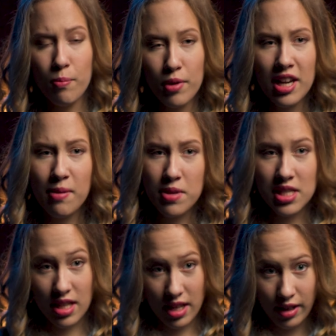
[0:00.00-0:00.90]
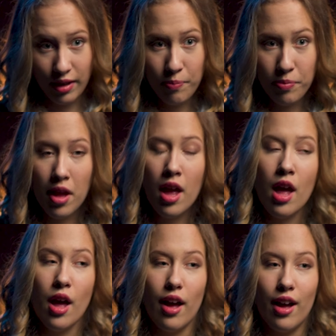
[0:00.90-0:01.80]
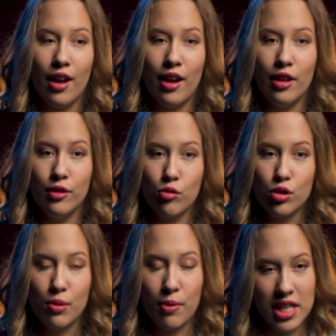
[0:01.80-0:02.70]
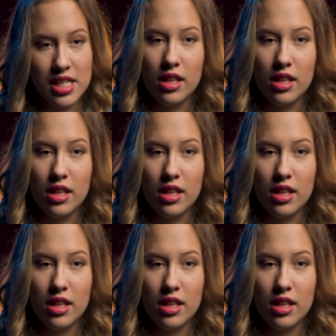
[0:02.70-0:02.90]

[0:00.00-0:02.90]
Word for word: Паралимпийские игры. Э, нужно пройти